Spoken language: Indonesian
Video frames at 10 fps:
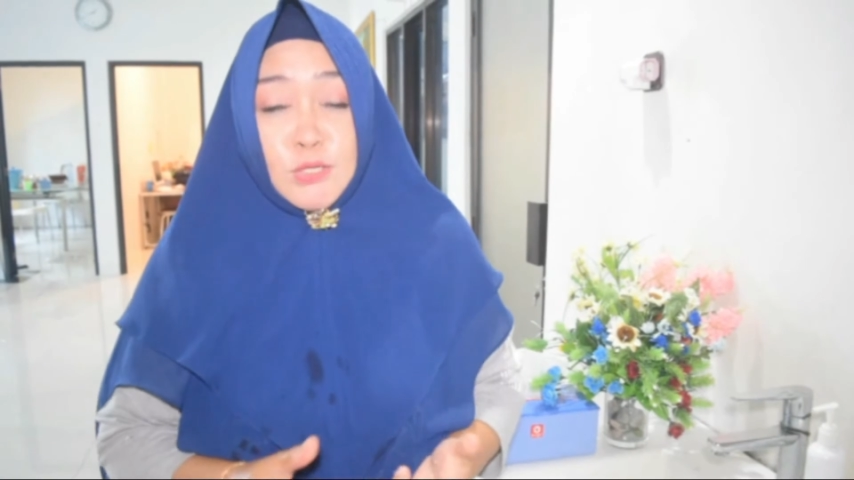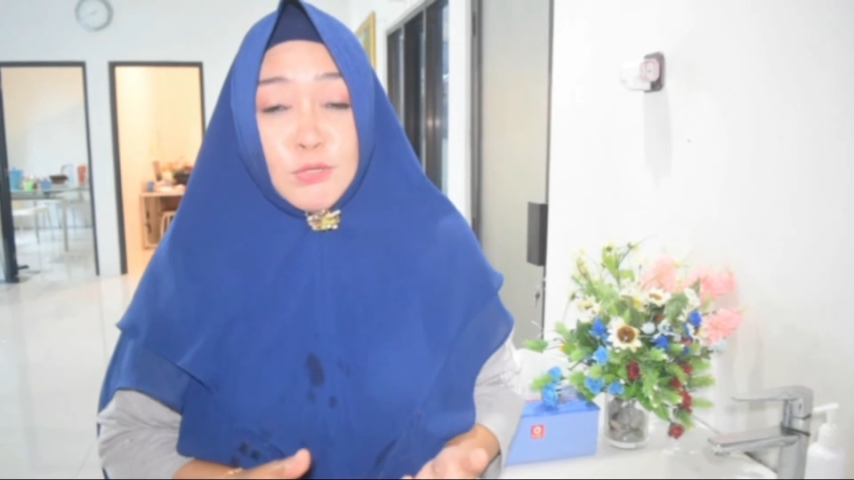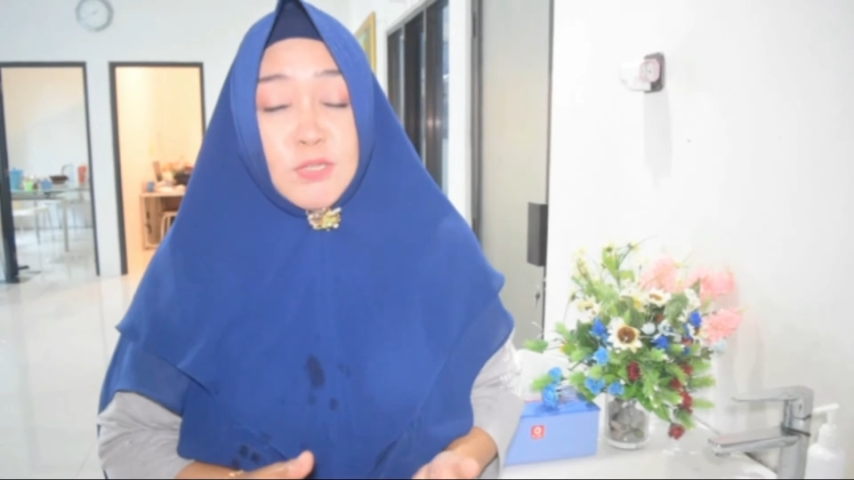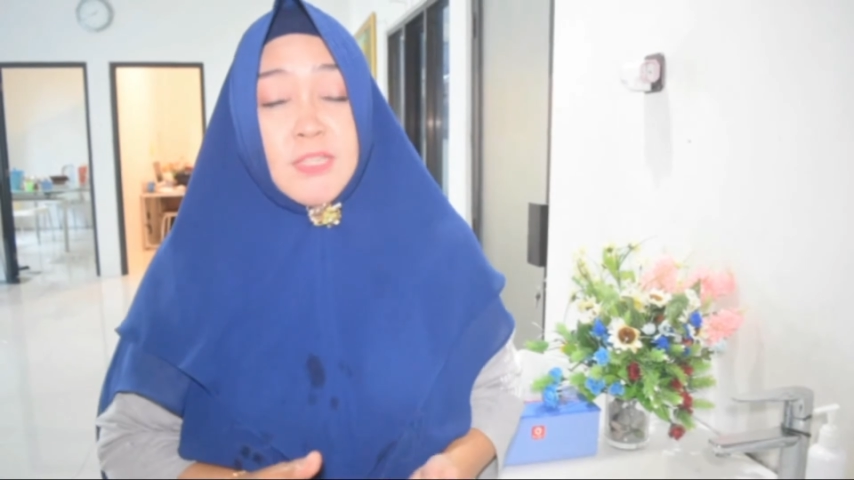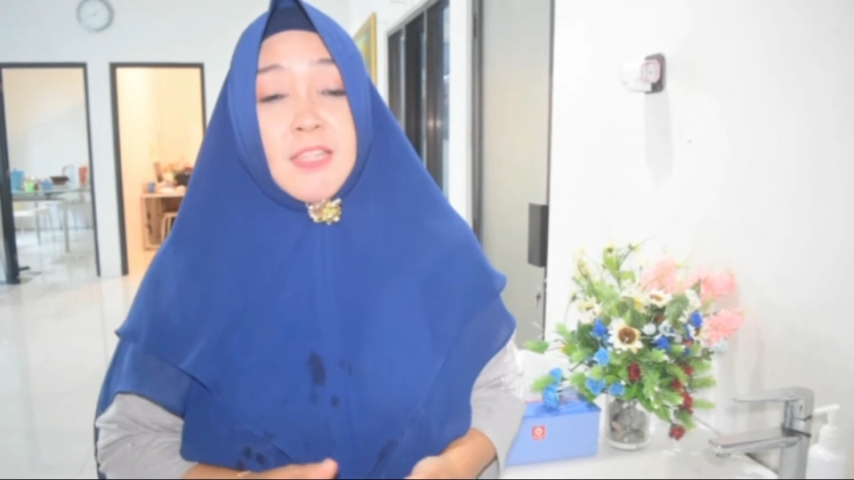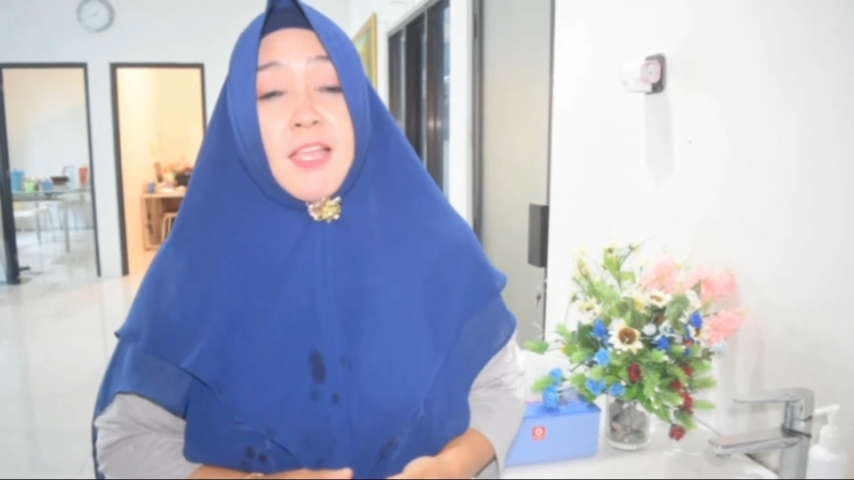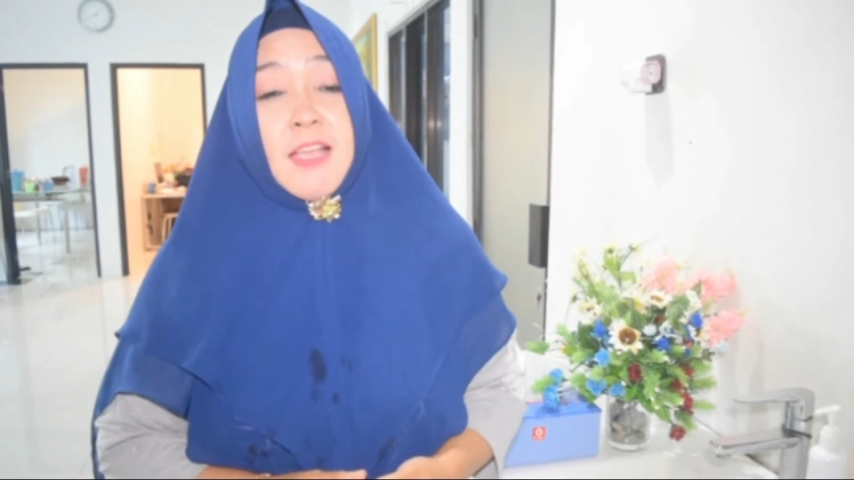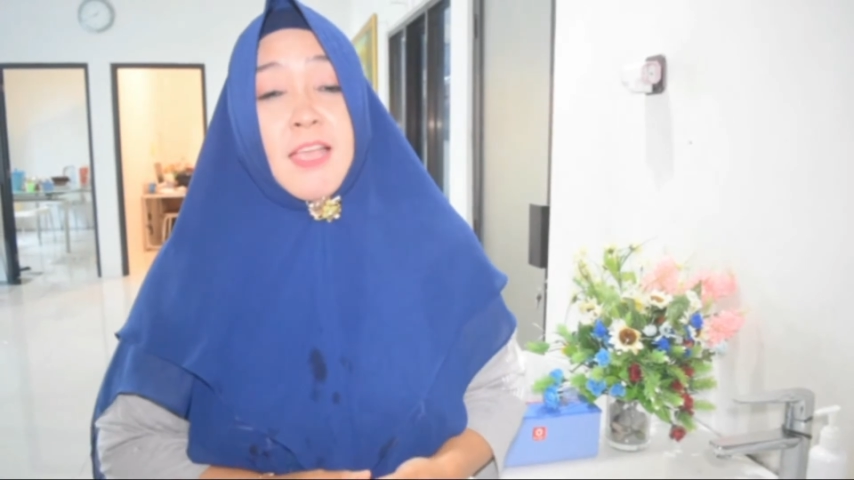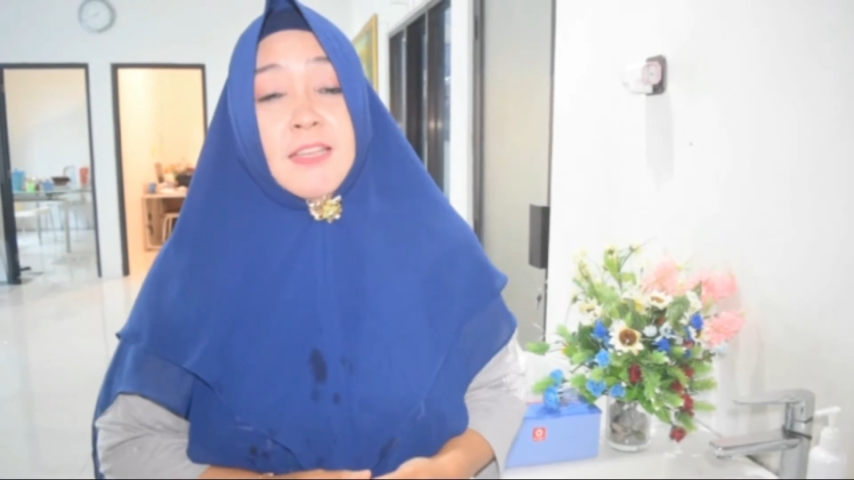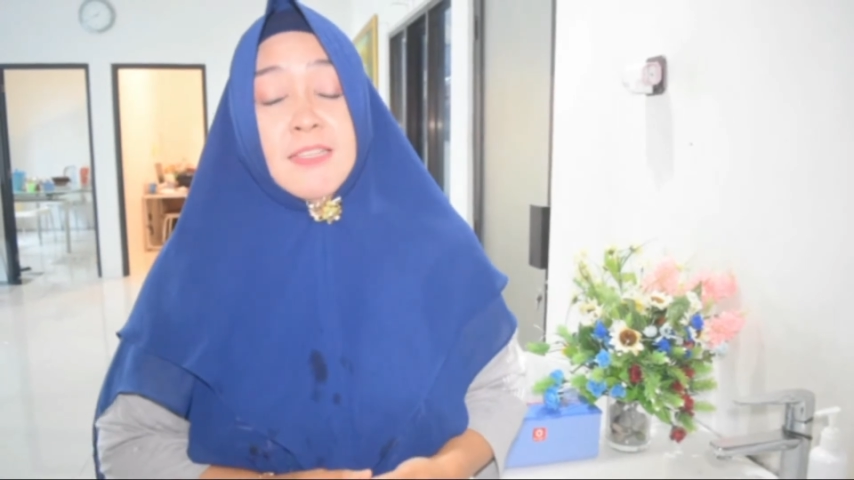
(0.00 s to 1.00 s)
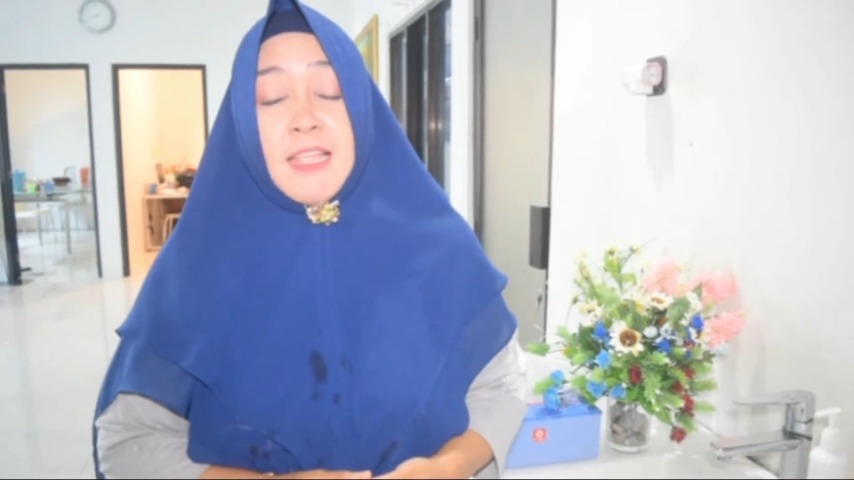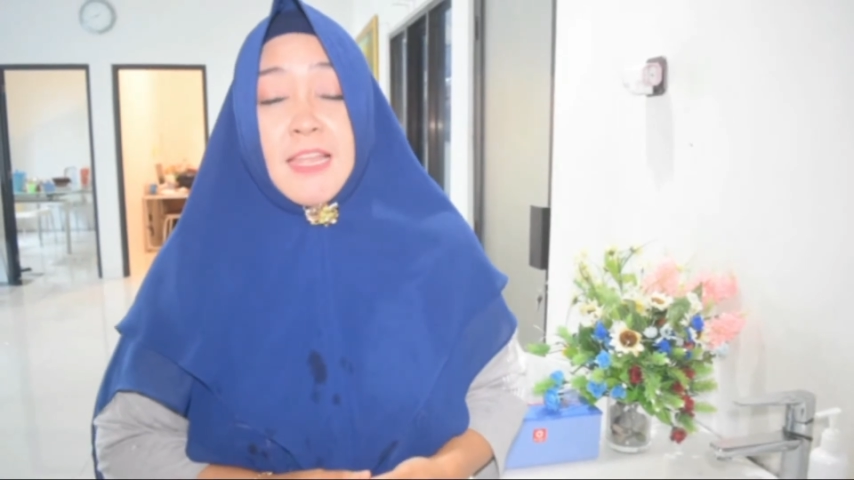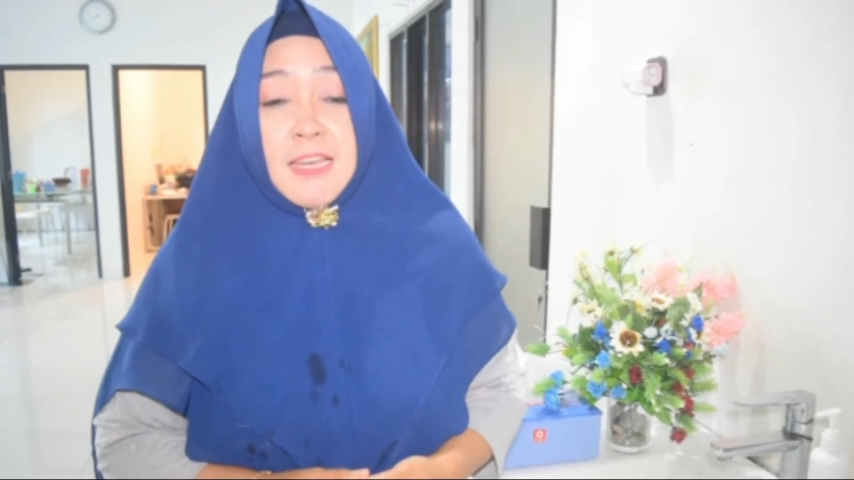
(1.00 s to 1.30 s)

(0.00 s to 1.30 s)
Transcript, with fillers: cuci tangan,